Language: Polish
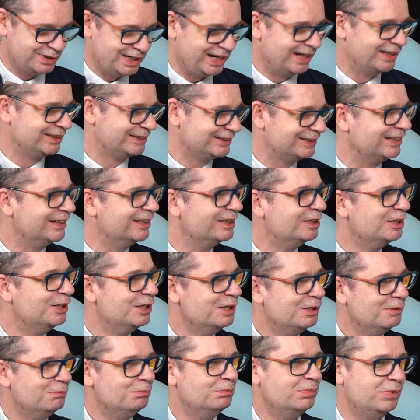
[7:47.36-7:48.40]
pracę,
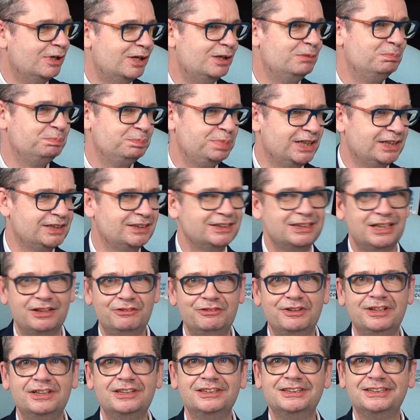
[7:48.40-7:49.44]
bo pierwsza
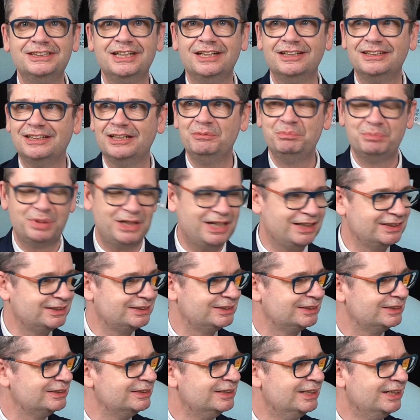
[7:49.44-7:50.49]
wersja tej
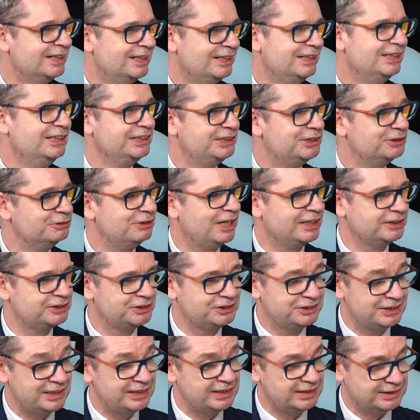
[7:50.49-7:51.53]
pracy liczyła
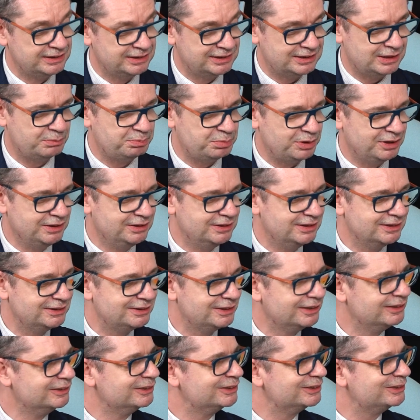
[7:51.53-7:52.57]

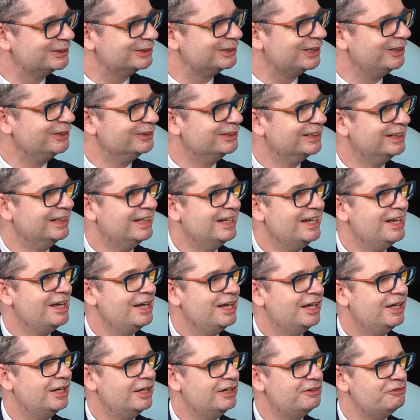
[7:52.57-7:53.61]
450 stron.
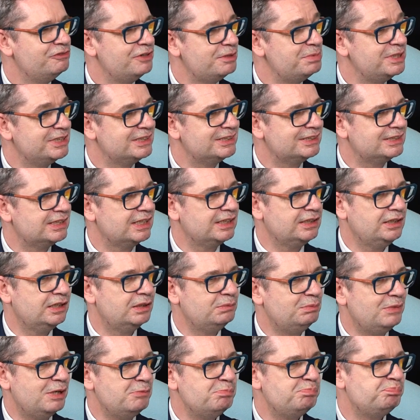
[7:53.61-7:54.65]
E, wobec tego
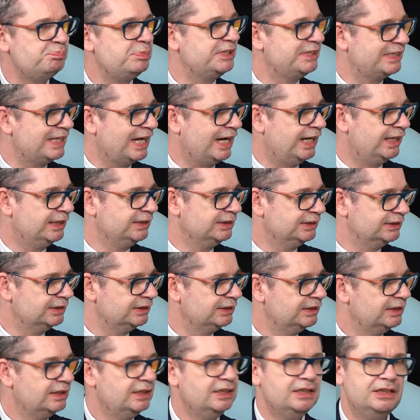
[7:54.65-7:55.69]
mam pytanie
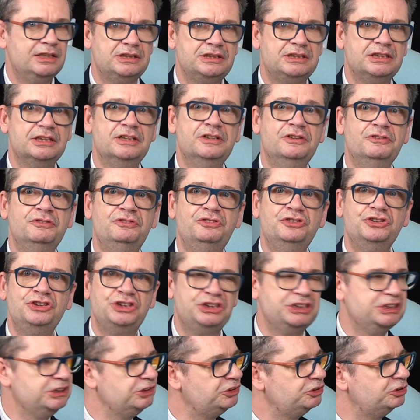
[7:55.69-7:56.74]
czy w
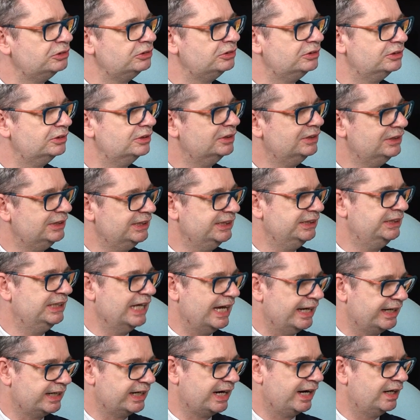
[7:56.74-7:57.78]
życiu
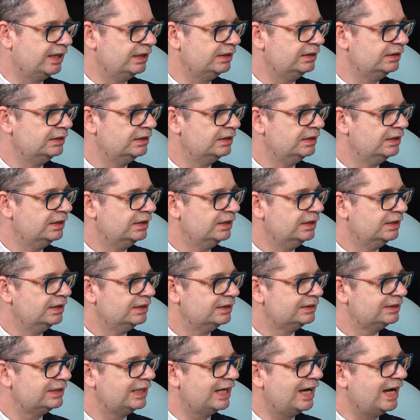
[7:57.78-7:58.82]
lidera
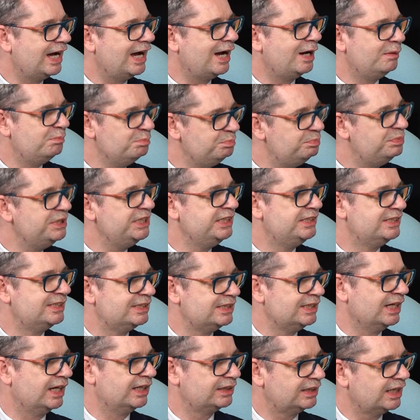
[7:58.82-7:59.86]
ta
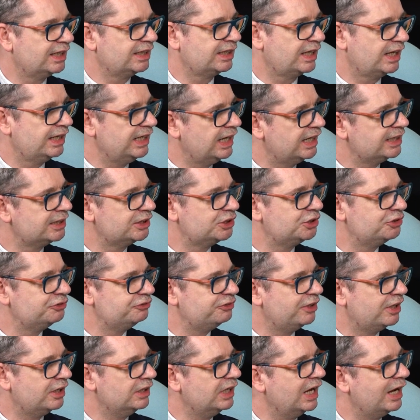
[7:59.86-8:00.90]
ambicja, taka jak
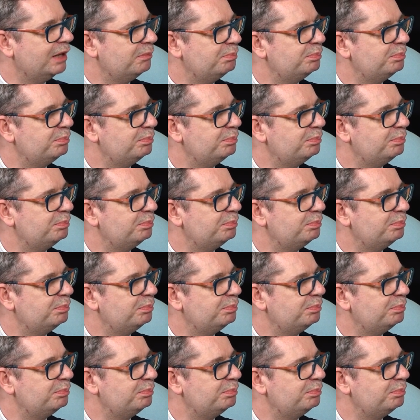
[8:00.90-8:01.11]
Twoja,